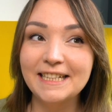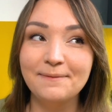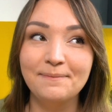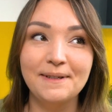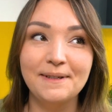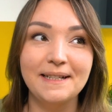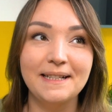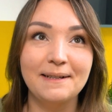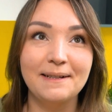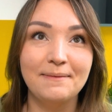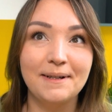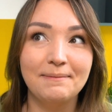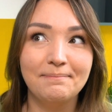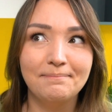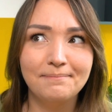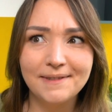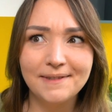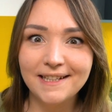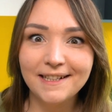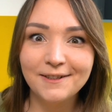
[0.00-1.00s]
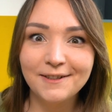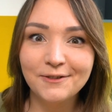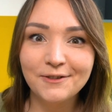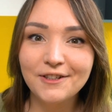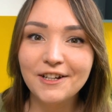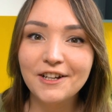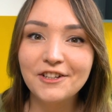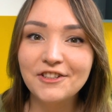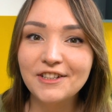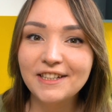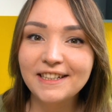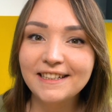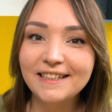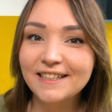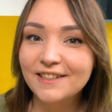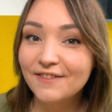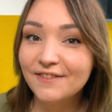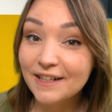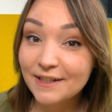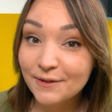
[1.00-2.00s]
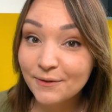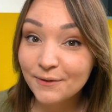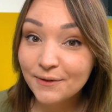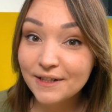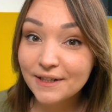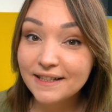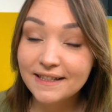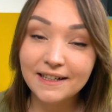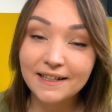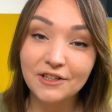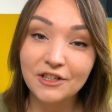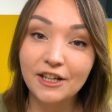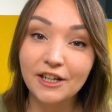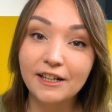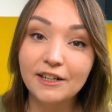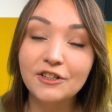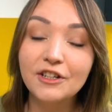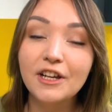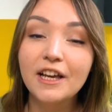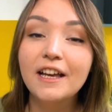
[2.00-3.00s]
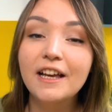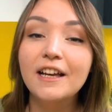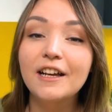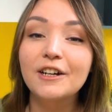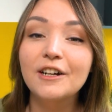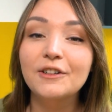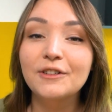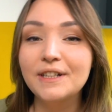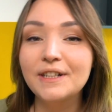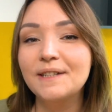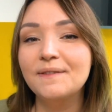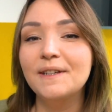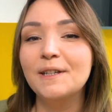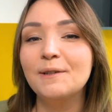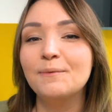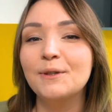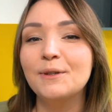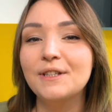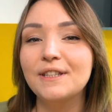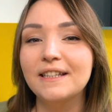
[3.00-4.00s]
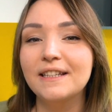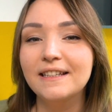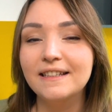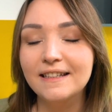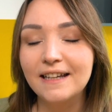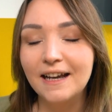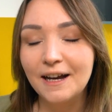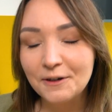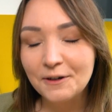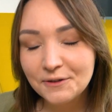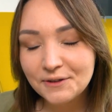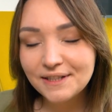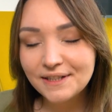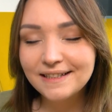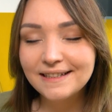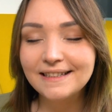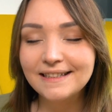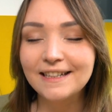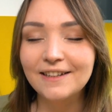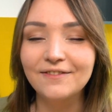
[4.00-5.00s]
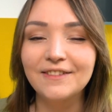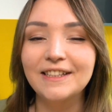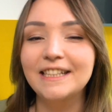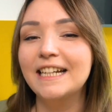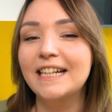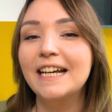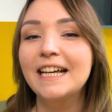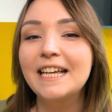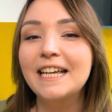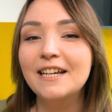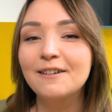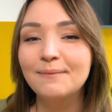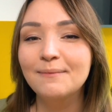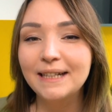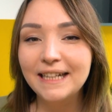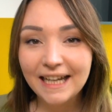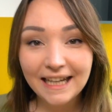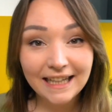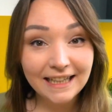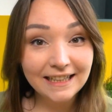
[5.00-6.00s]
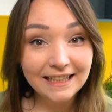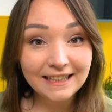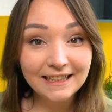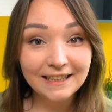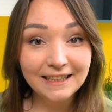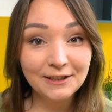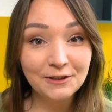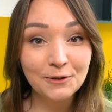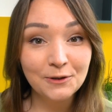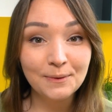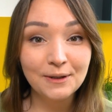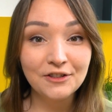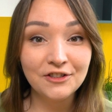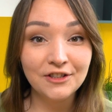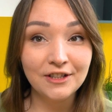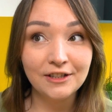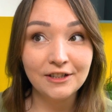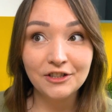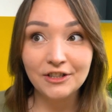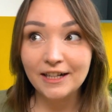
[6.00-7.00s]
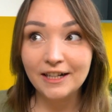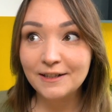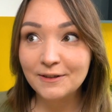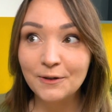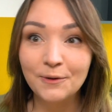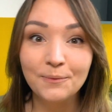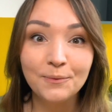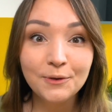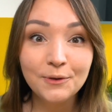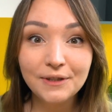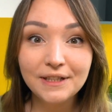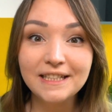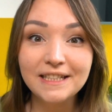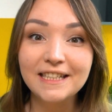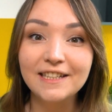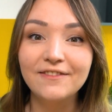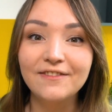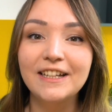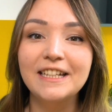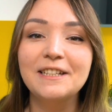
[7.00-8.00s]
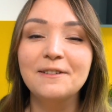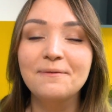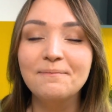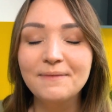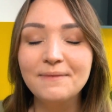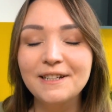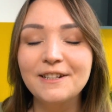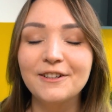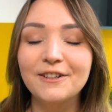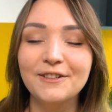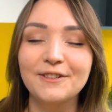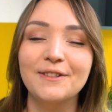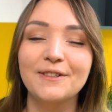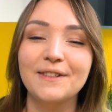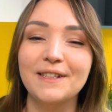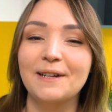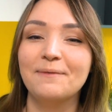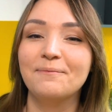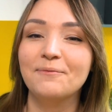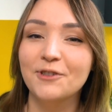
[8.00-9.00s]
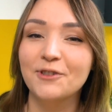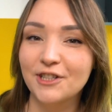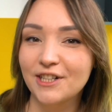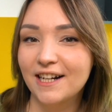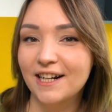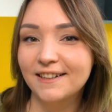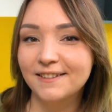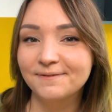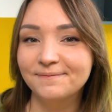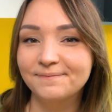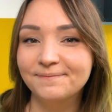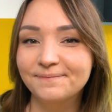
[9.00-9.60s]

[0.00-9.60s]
gibt es aber zig unterschiedliche Versionen dieser Challenge und deswegen möchte ich auch dieses Jahr wieder meine eigene Inktober Challenge als Community Event mit euch zusammen starten.